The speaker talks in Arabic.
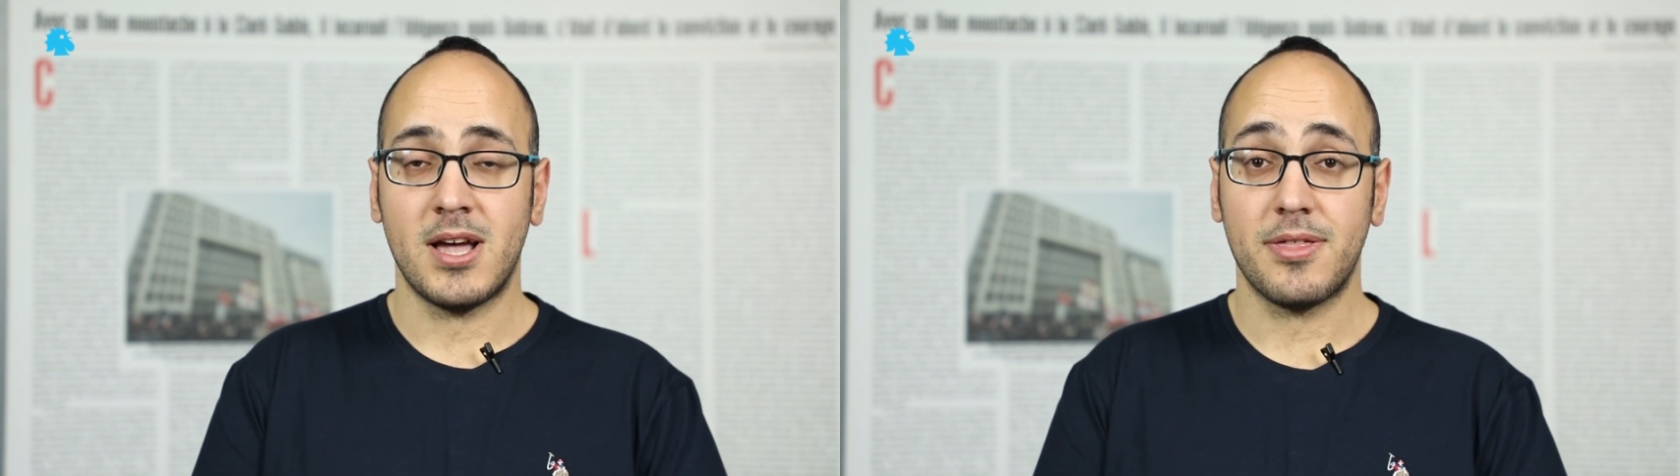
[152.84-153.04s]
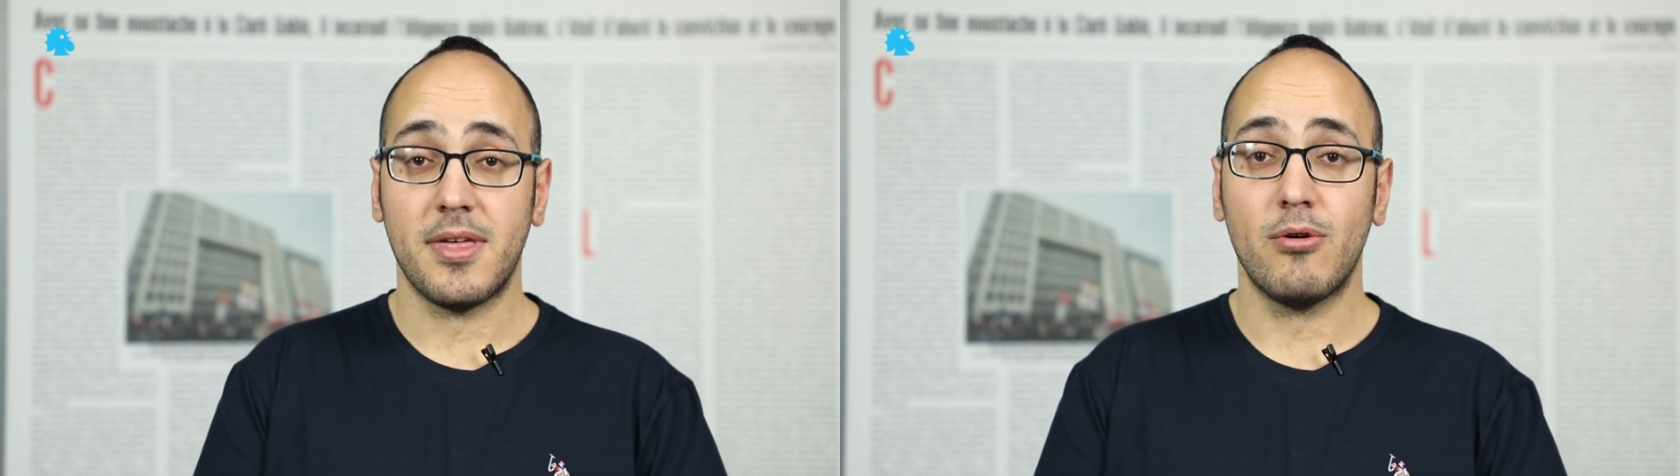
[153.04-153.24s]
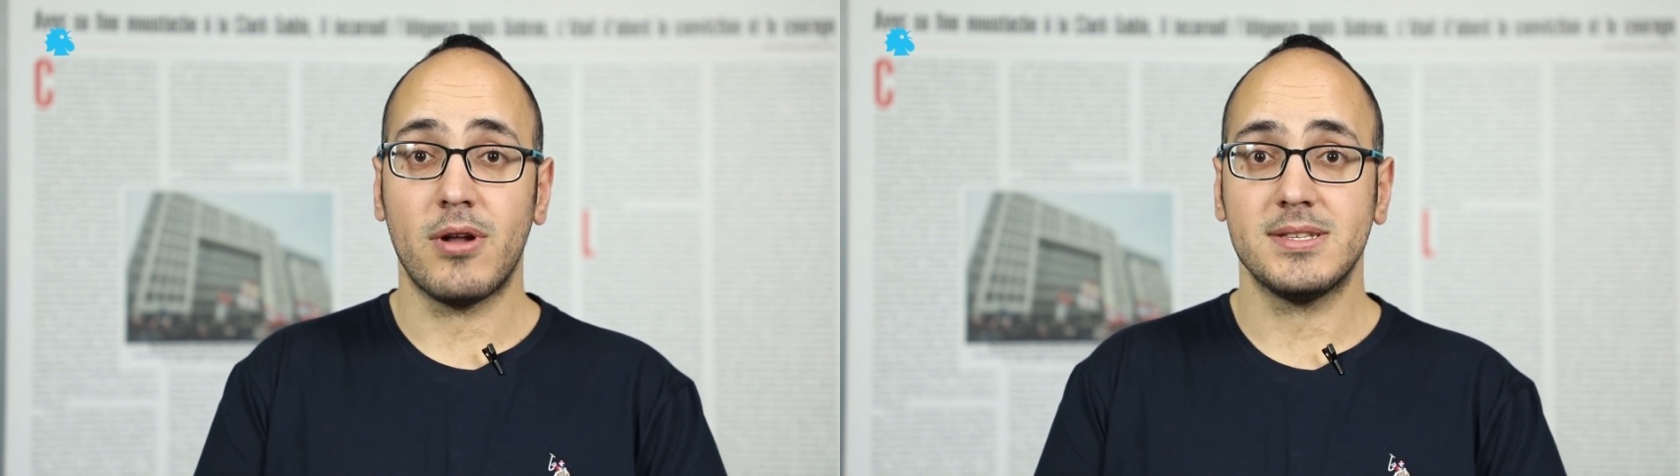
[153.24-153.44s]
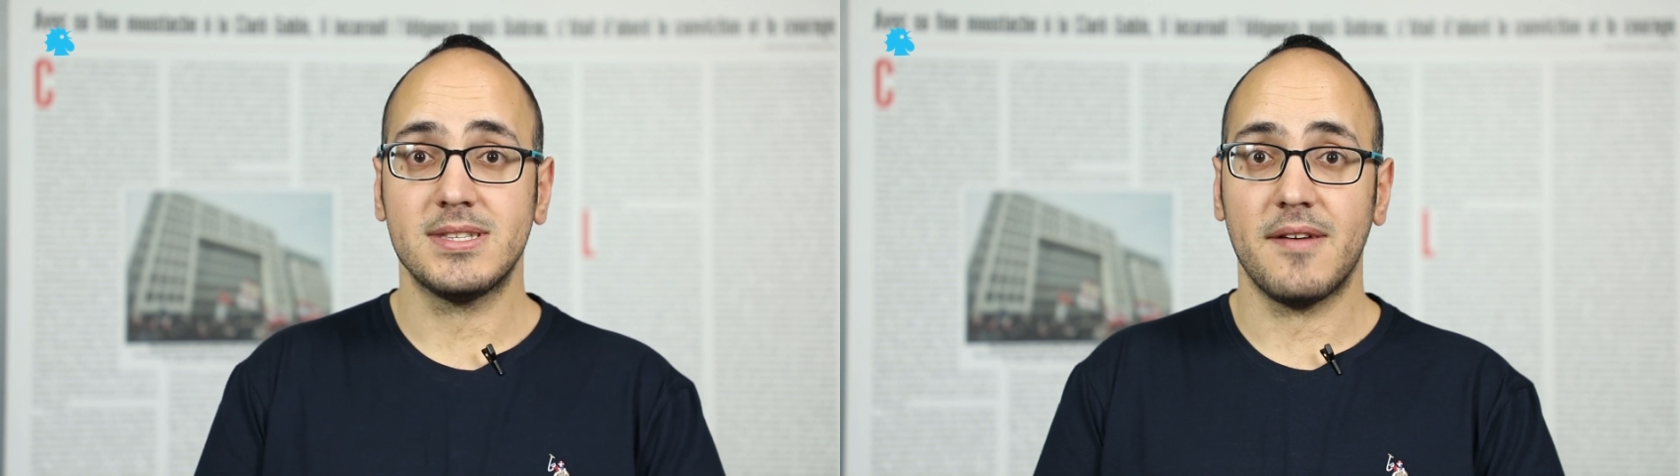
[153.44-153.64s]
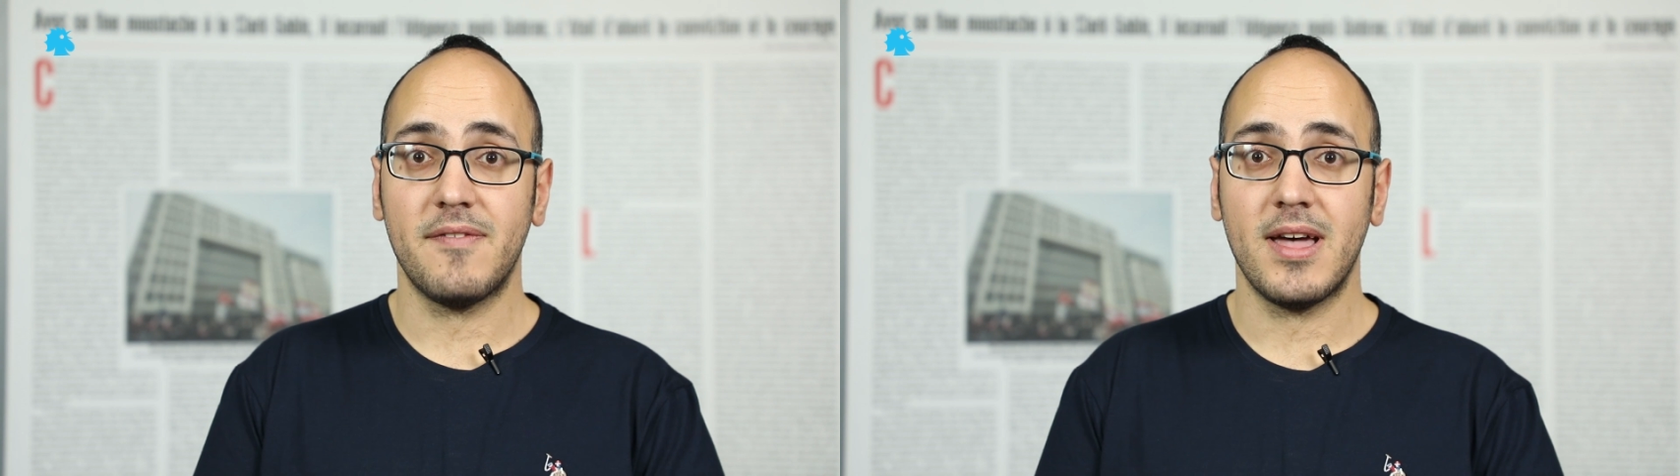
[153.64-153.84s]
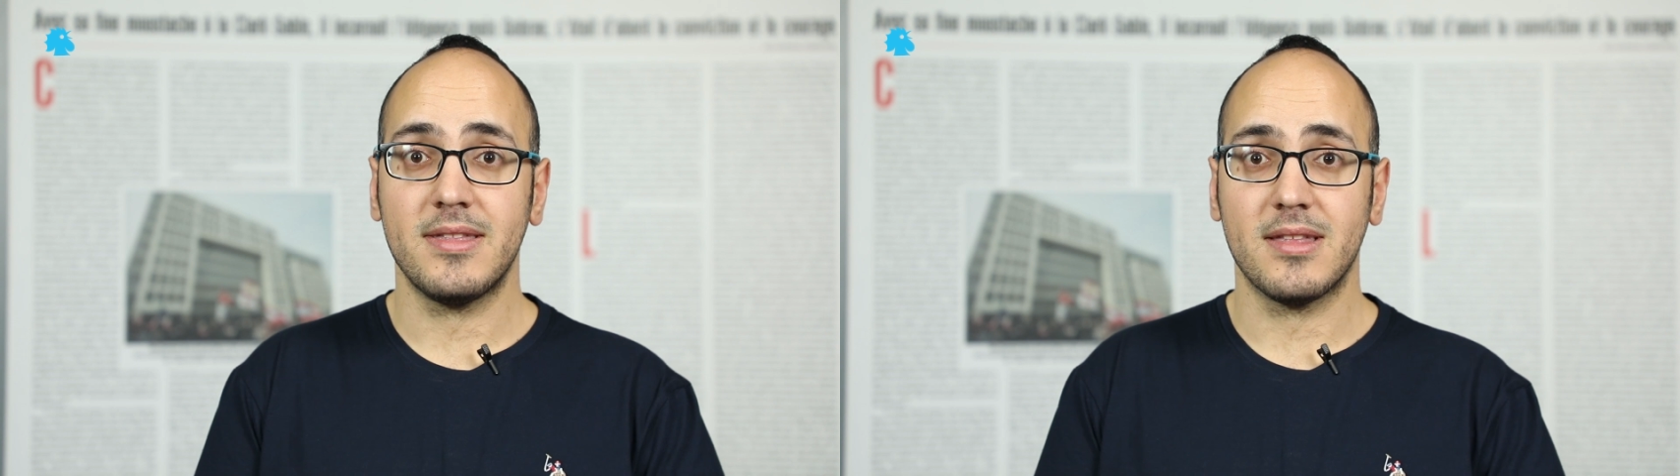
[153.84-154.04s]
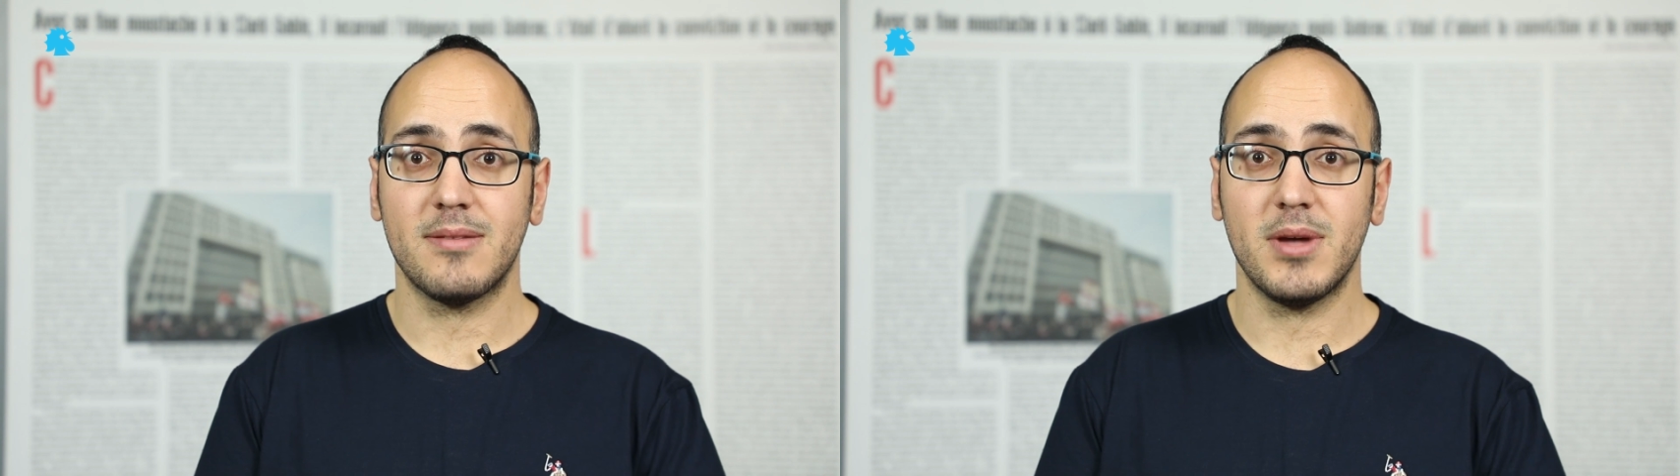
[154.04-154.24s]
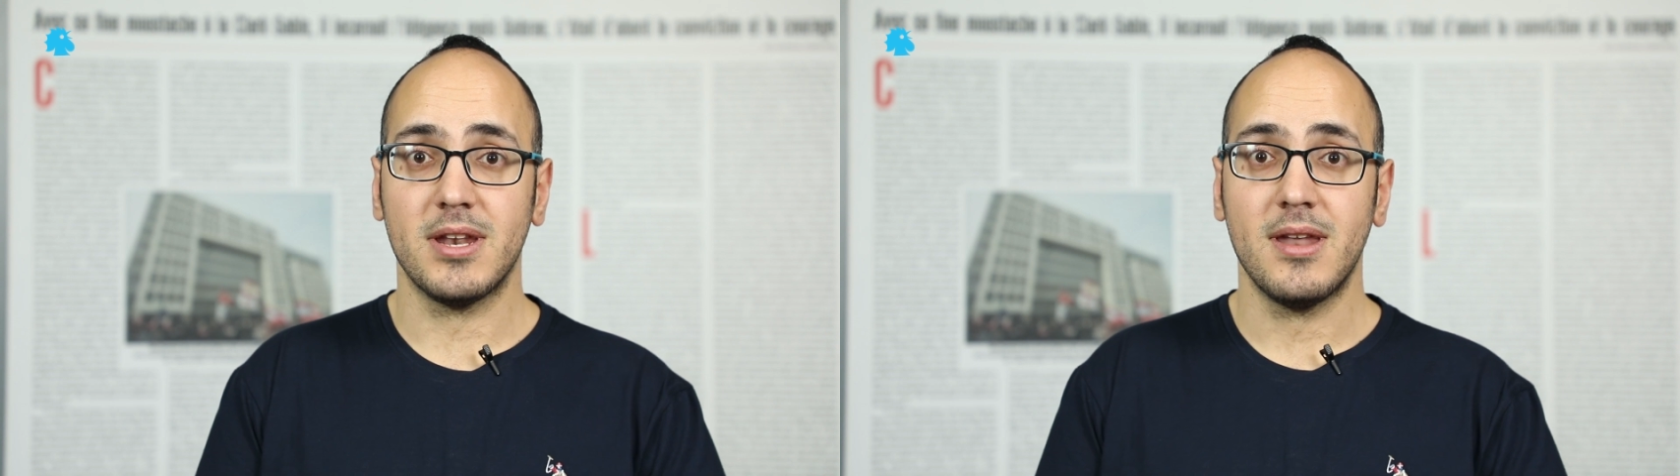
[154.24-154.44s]
الثورة
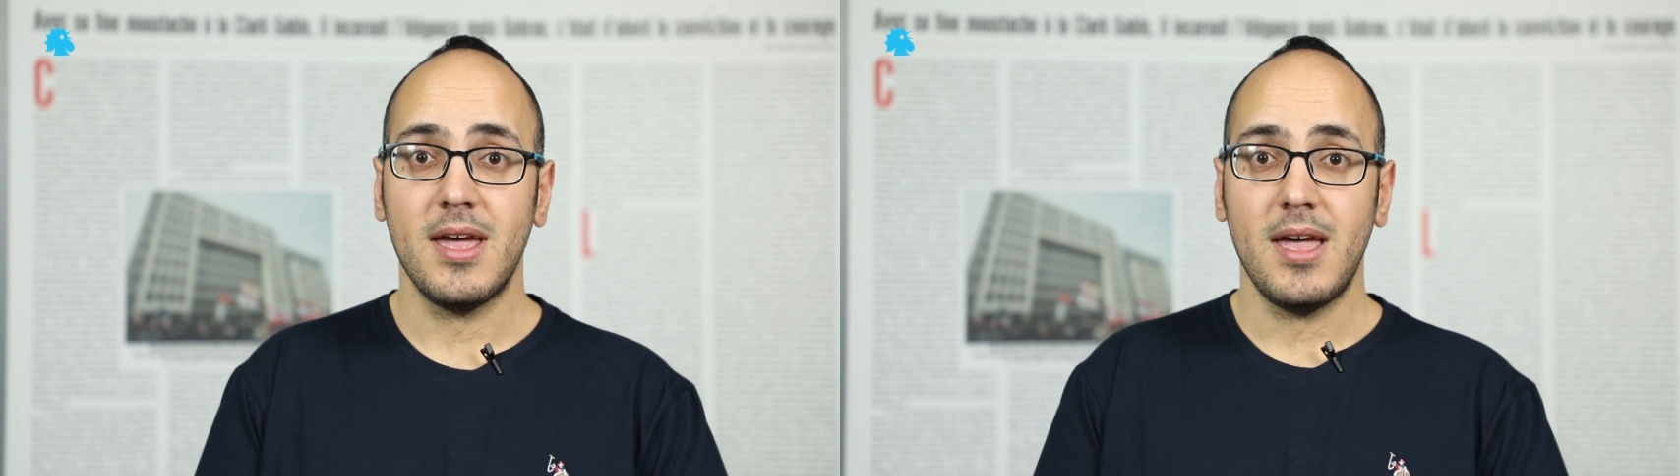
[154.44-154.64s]
استفادت من